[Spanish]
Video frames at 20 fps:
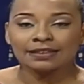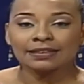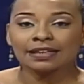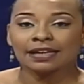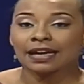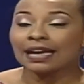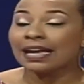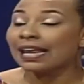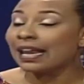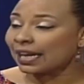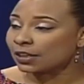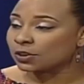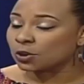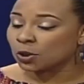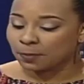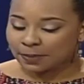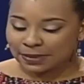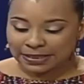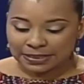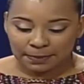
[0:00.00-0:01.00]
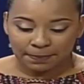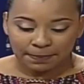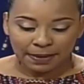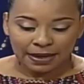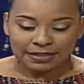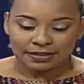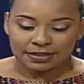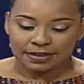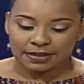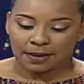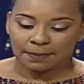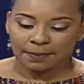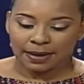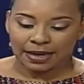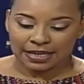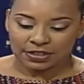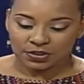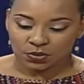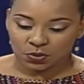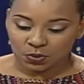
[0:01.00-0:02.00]
el actor principal se llama
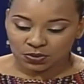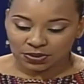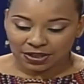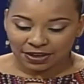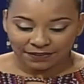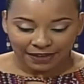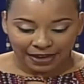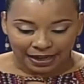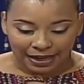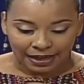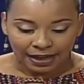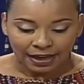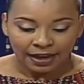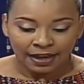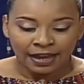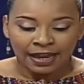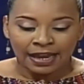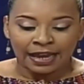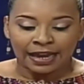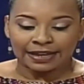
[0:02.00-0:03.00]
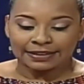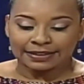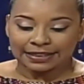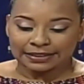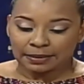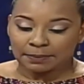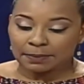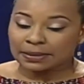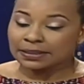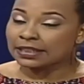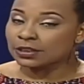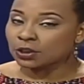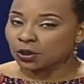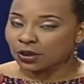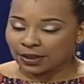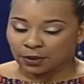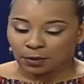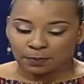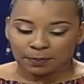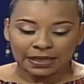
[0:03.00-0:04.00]
Jesús Zavala, está también dentro de
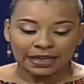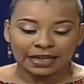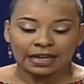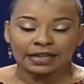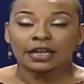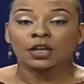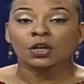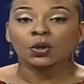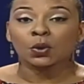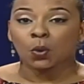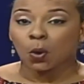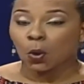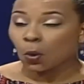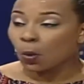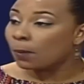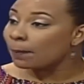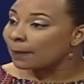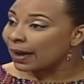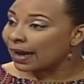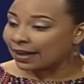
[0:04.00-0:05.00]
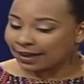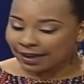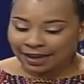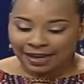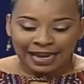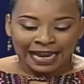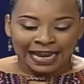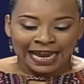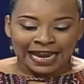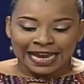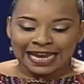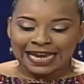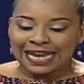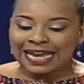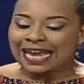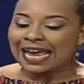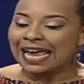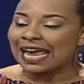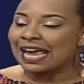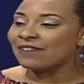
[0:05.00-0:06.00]
las dominicanas Ruo Kumare
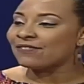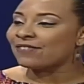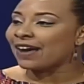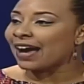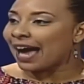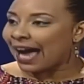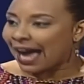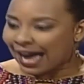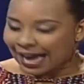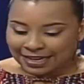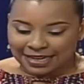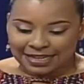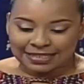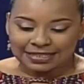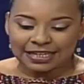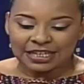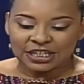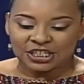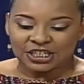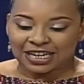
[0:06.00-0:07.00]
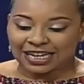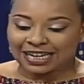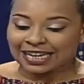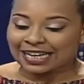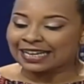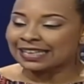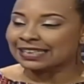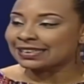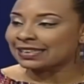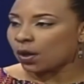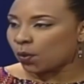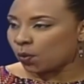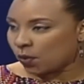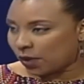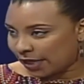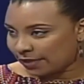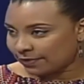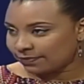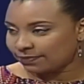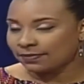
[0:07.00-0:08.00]
y Eva Arias y Charlene
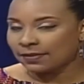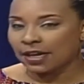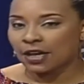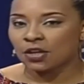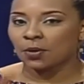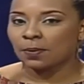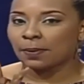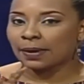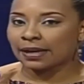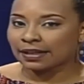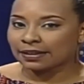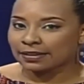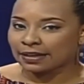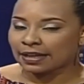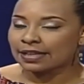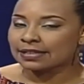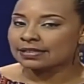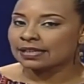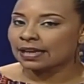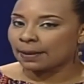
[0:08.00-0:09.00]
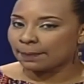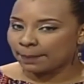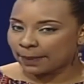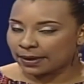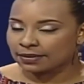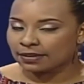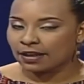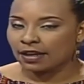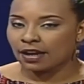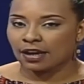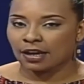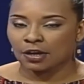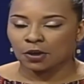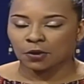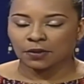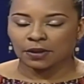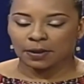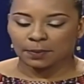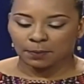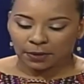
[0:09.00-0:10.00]
Taulé. Ellos van a estar, esa es la parte del
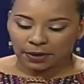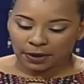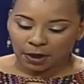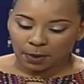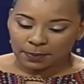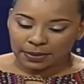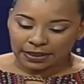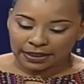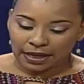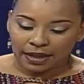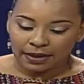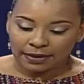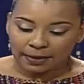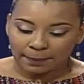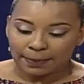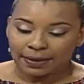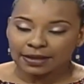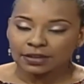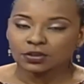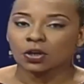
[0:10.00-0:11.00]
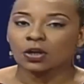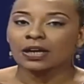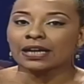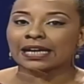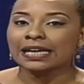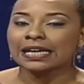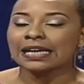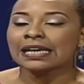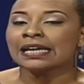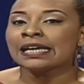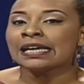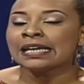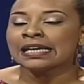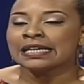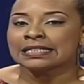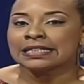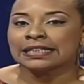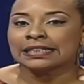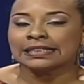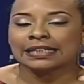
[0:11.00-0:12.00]
elenco de República Dominicana del reparto y
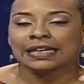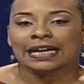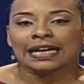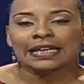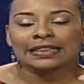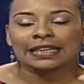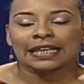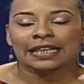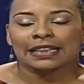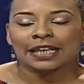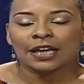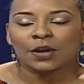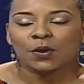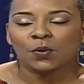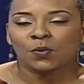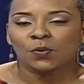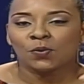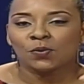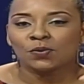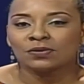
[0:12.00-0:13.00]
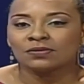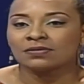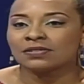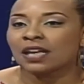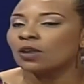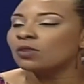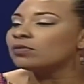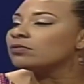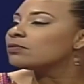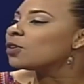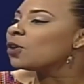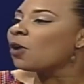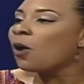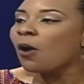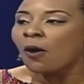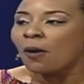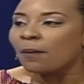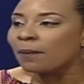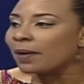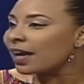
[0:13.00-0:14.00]
se trata de un, de un
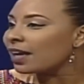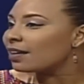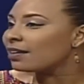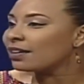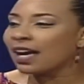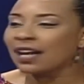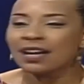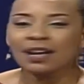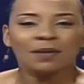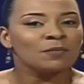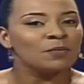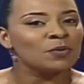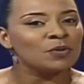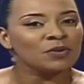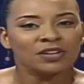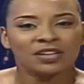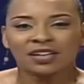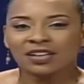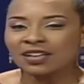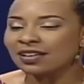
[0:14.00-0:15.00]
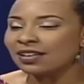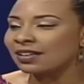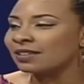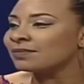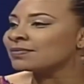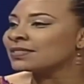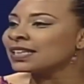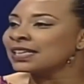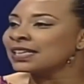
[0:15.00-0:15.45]
joven que él es muy